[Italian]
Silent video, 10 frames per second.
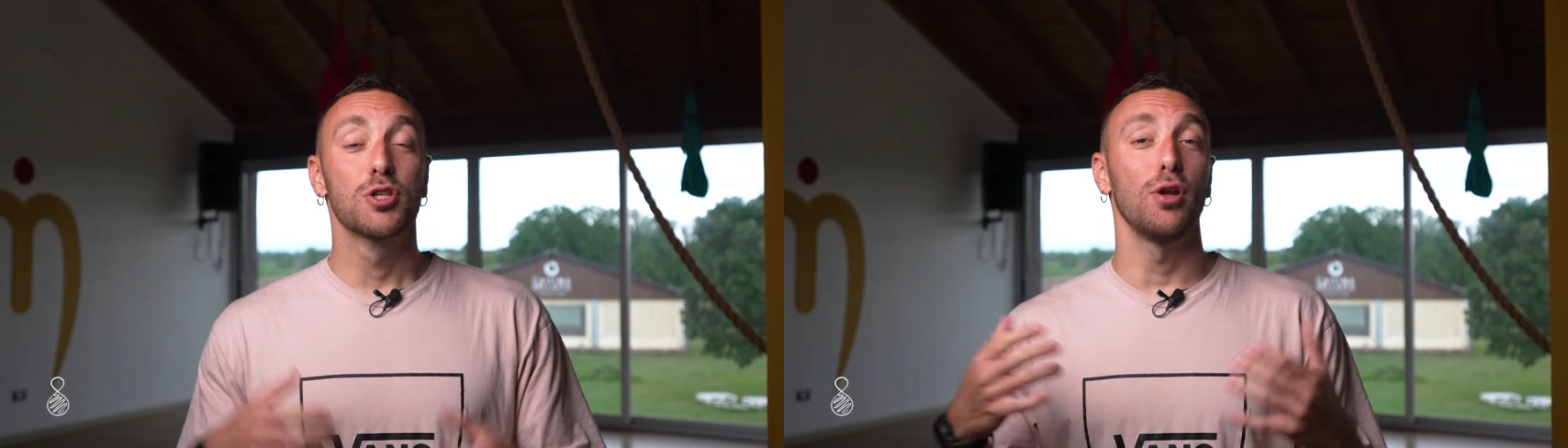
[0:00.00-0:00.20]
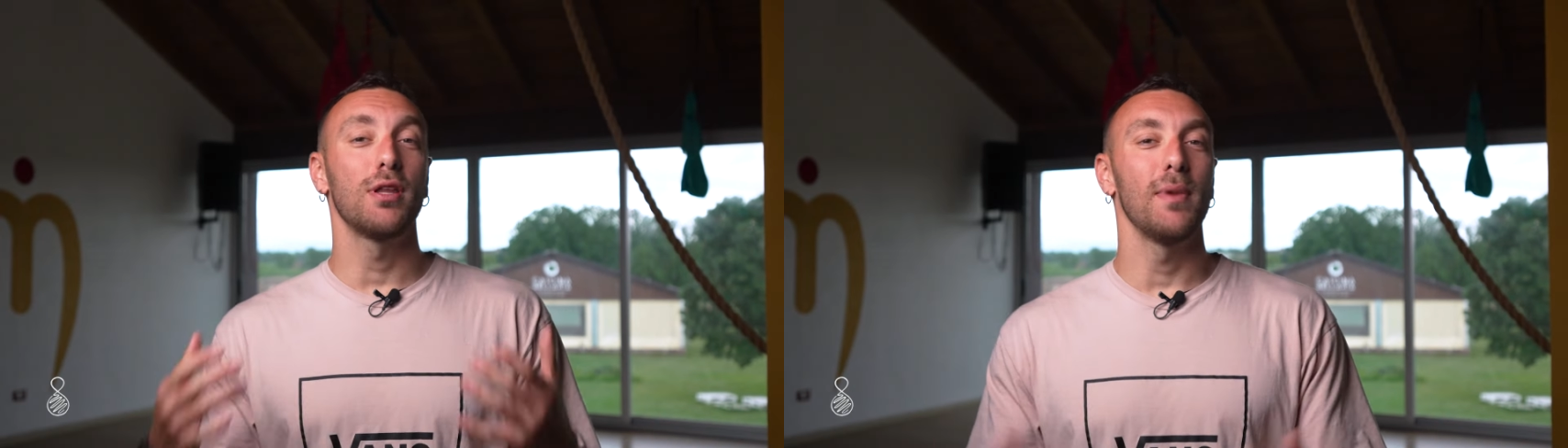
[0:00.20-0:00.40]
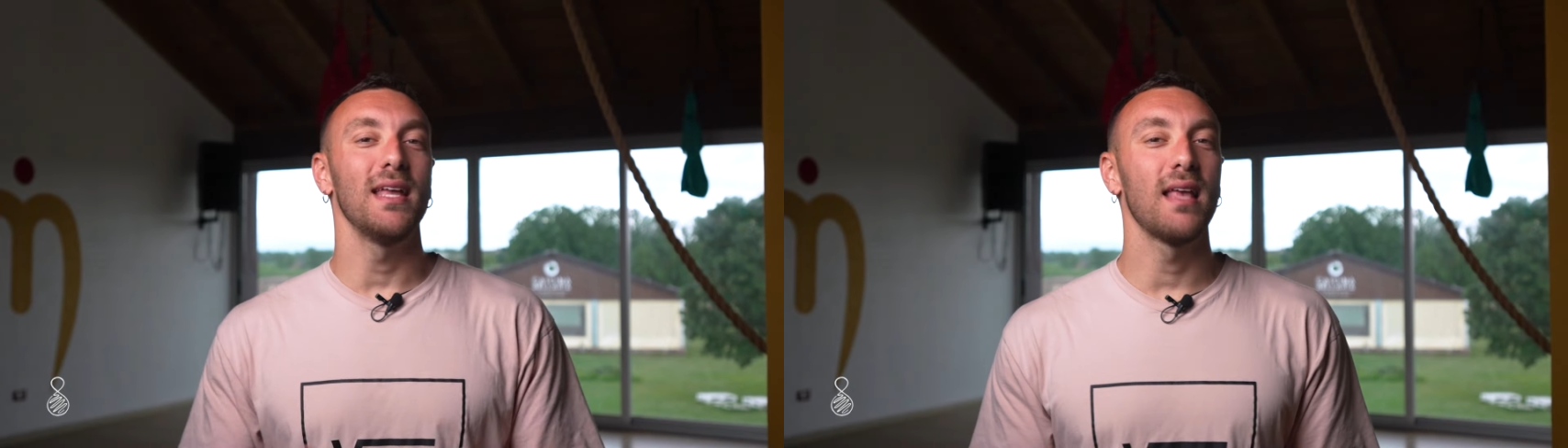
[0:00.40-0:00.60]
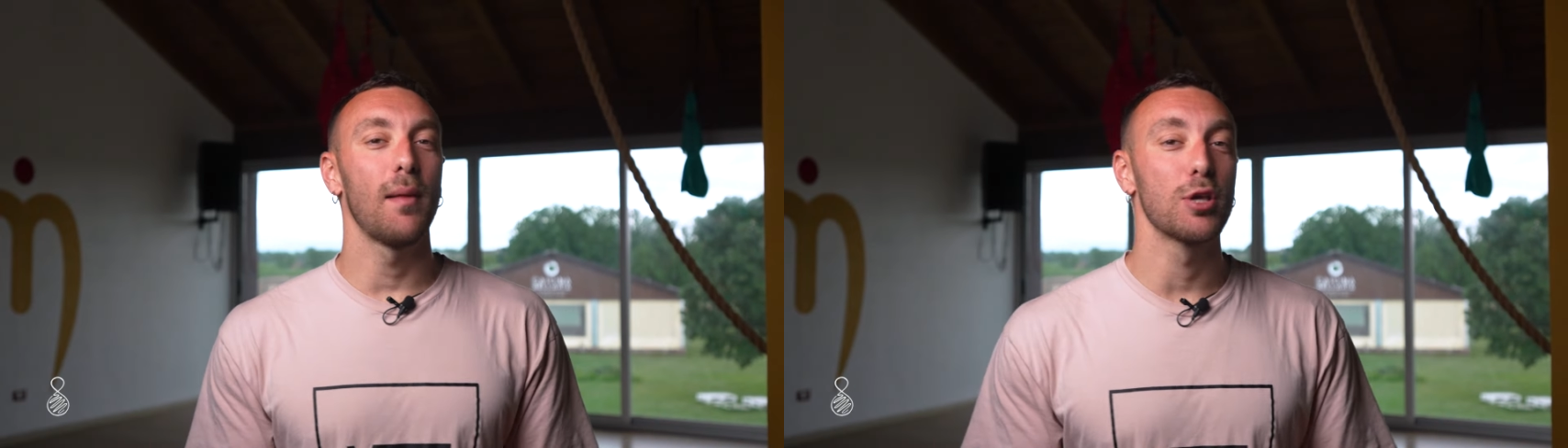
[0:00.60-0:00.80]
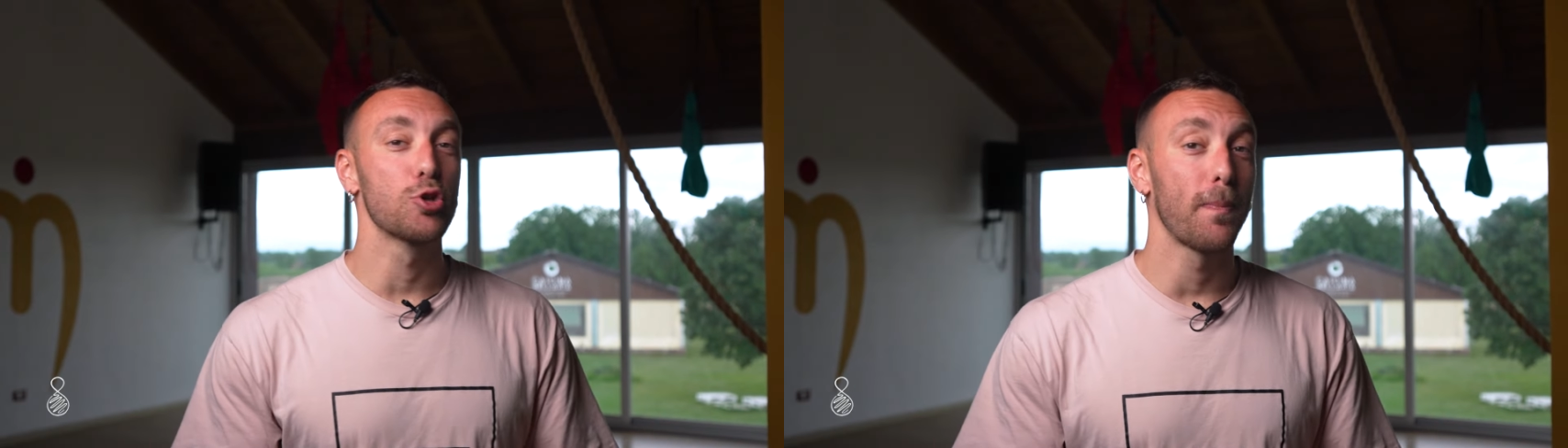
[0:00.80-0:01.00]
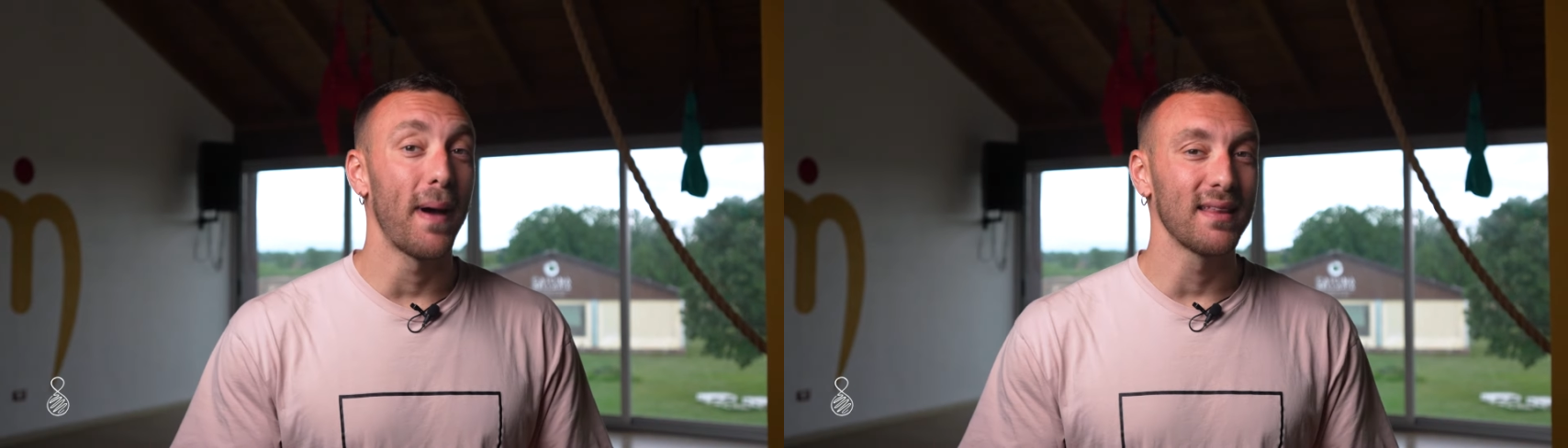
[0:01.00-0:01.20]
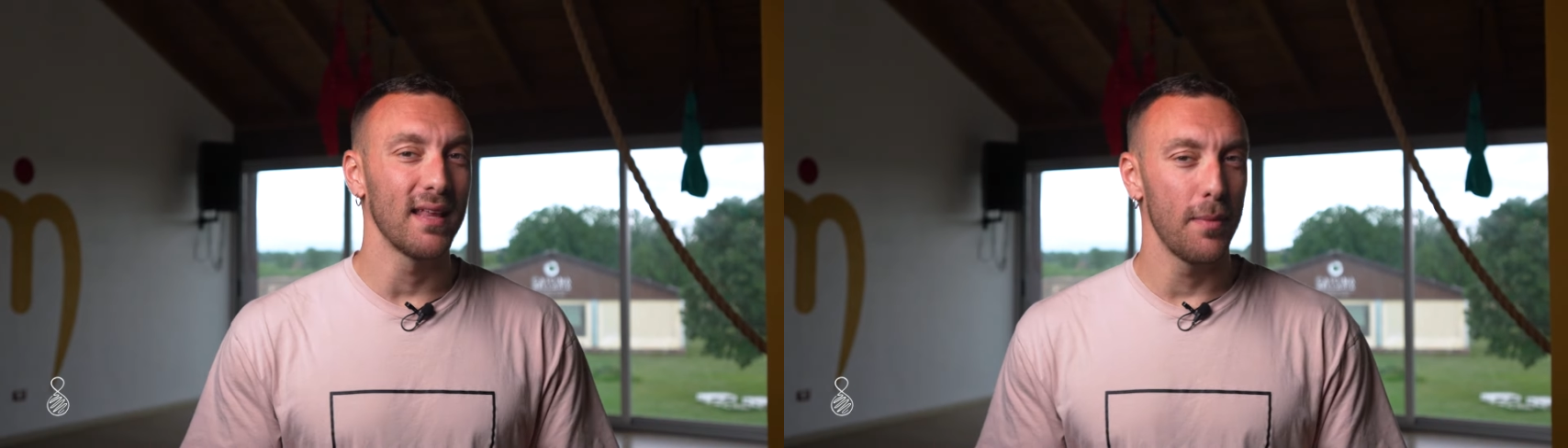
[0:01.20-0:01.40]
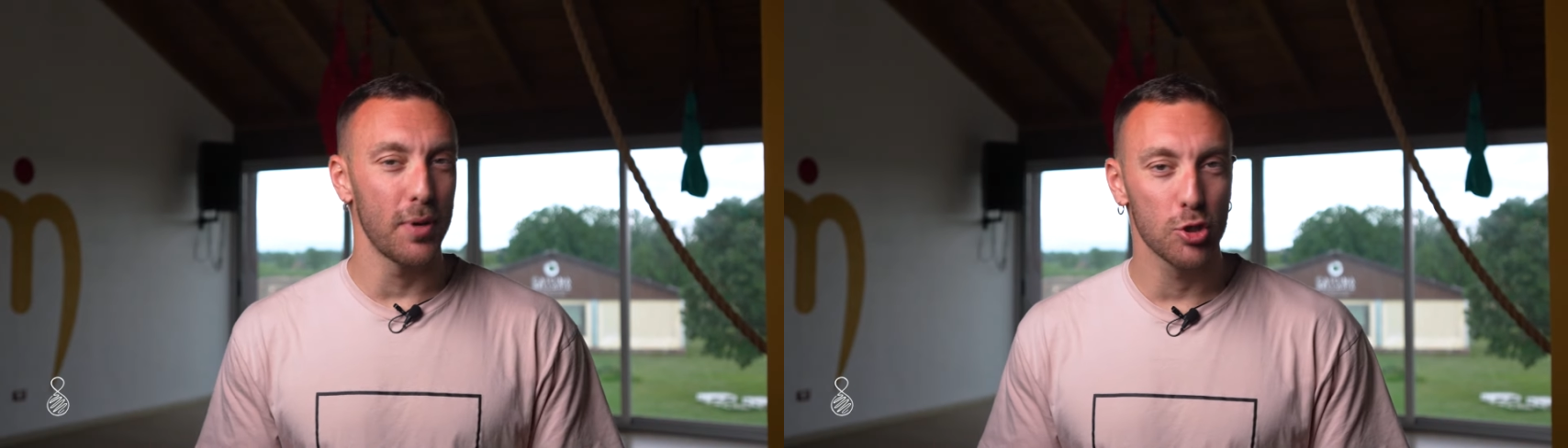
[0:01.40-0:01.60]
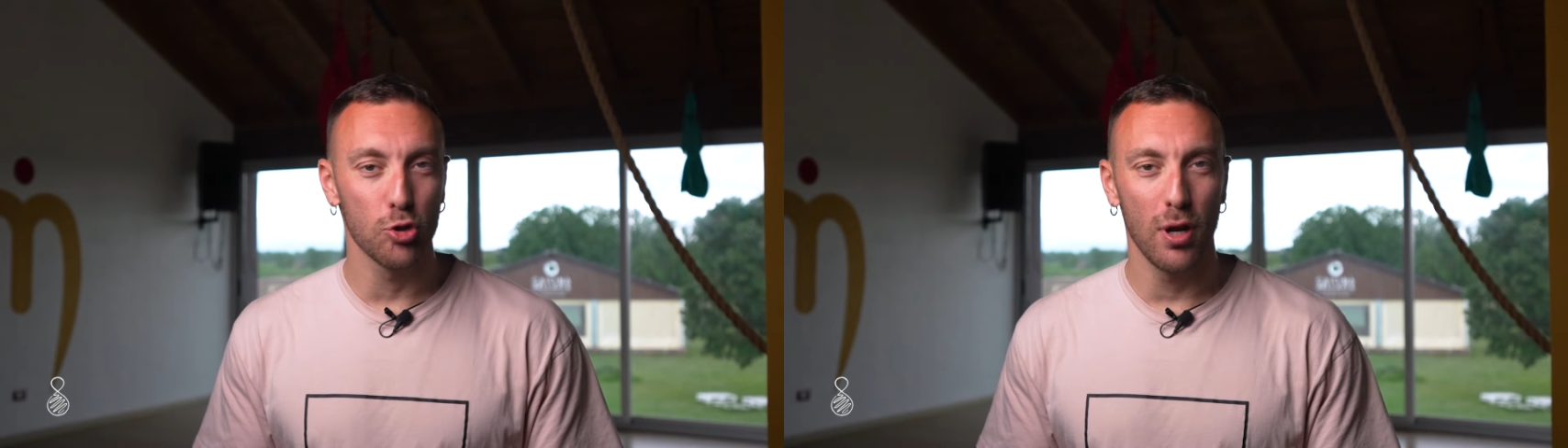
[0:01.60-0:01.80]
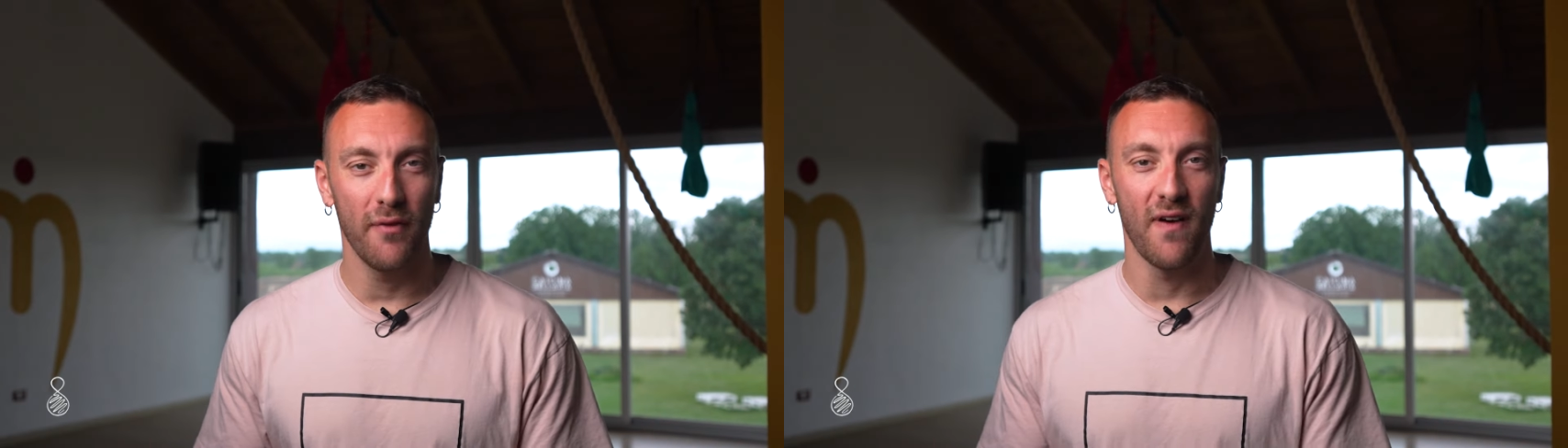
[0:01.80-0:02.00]
Solitamente la maggior parte delle
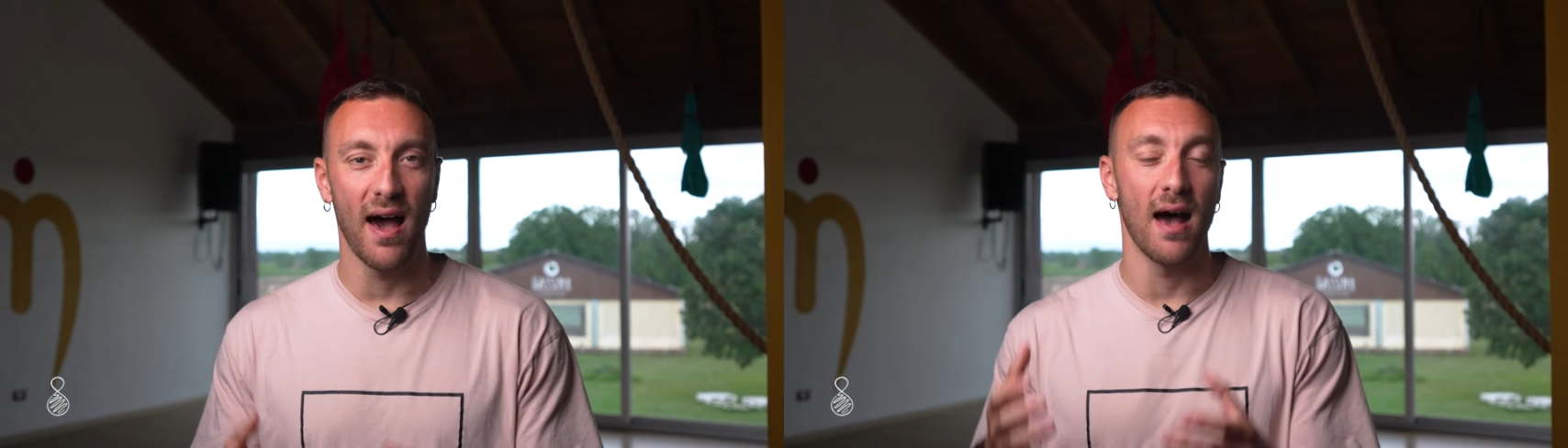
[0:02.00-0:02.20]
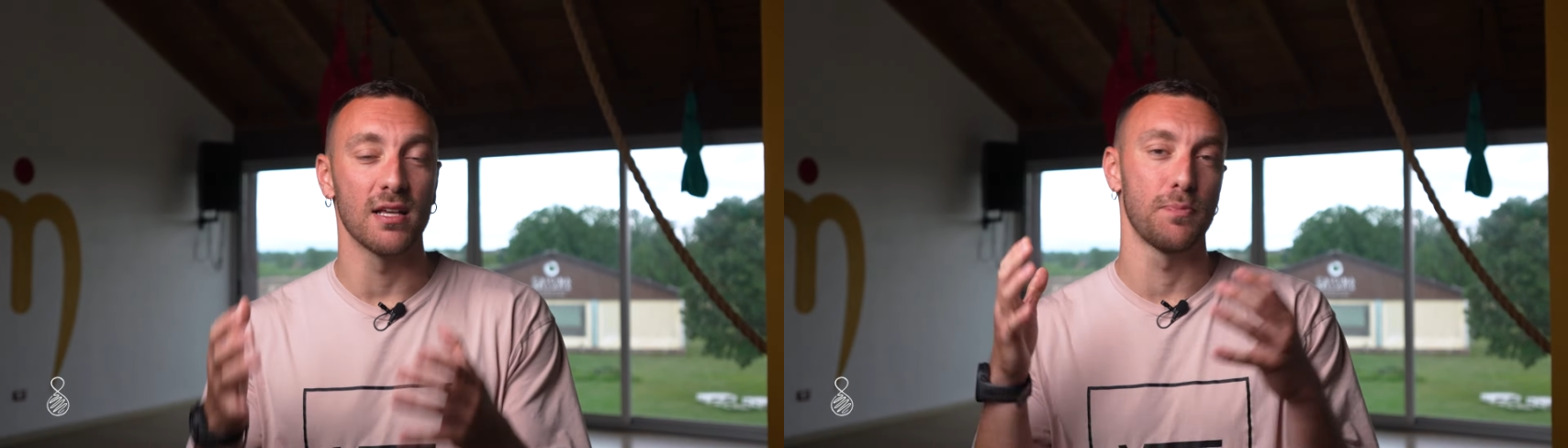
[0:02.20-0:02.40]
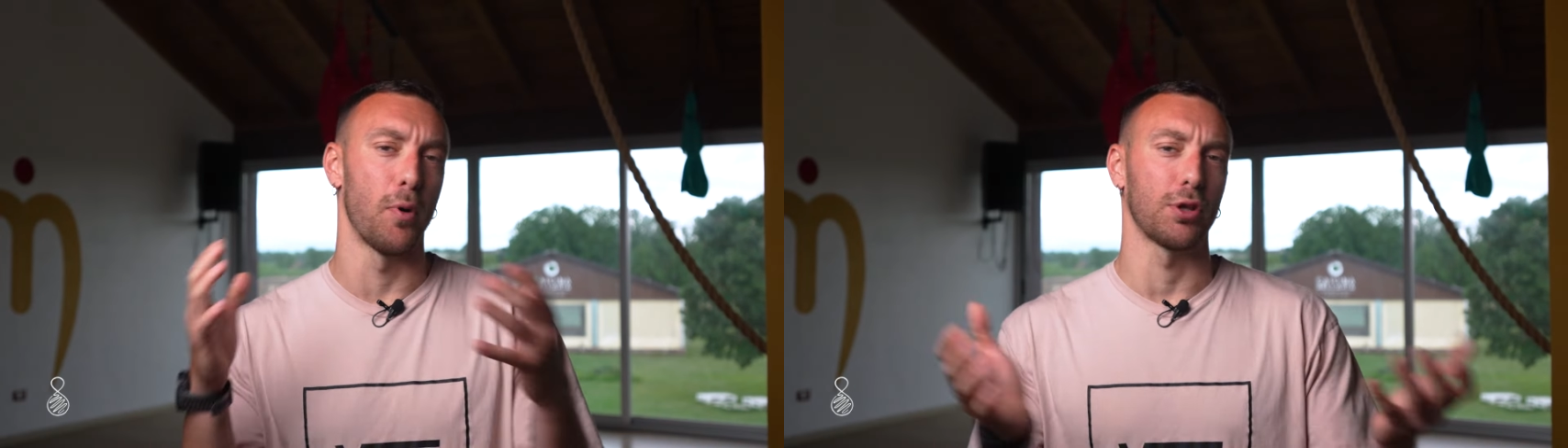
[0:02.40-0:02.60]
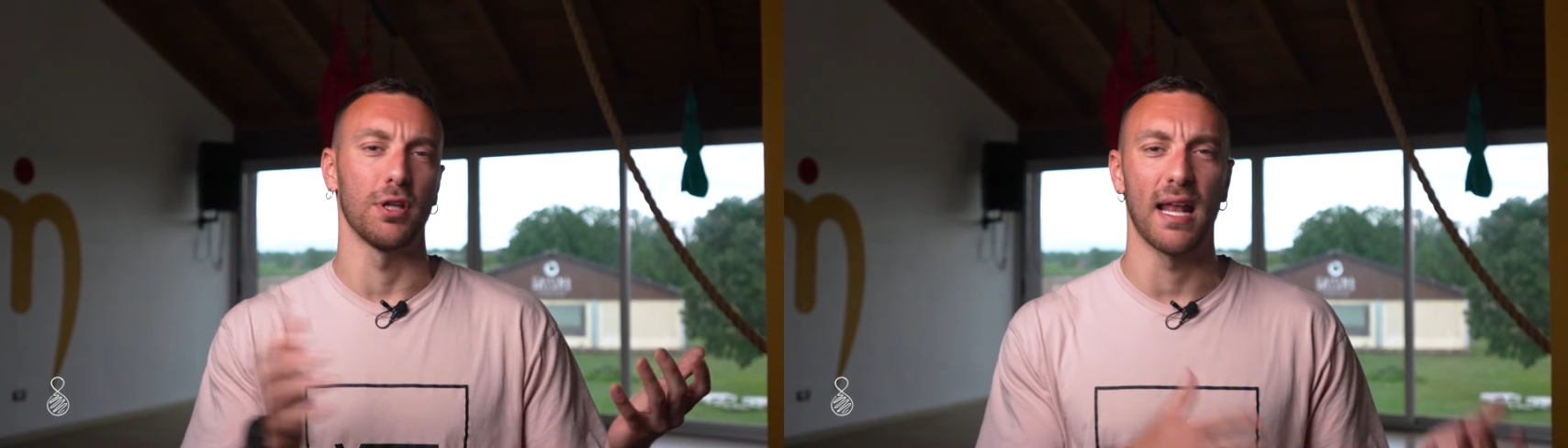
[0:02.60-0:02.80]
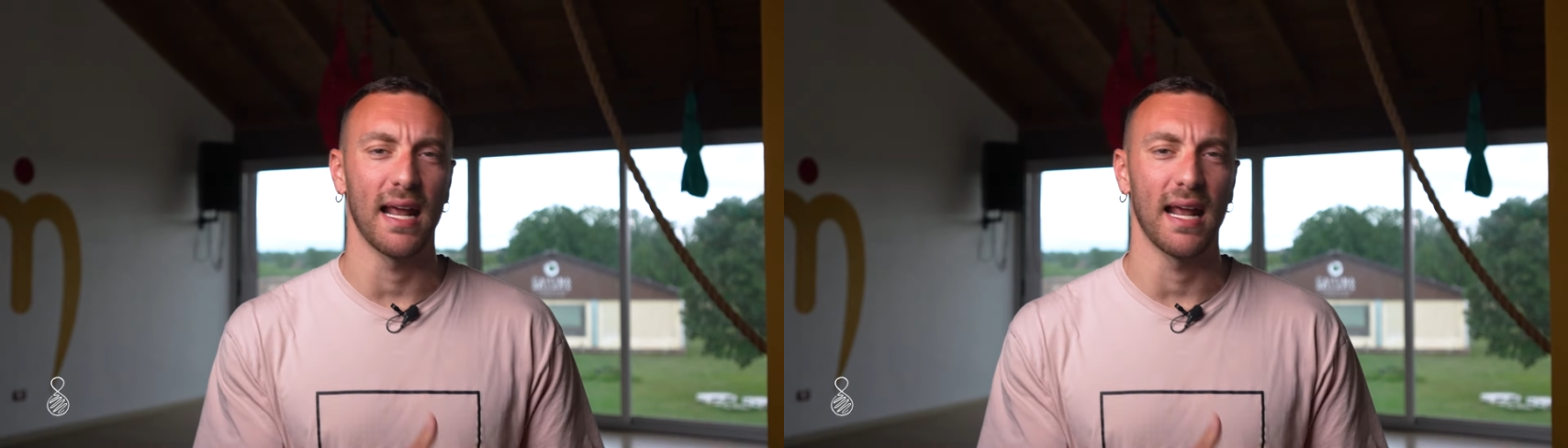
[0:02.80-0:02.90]
persone fa sport da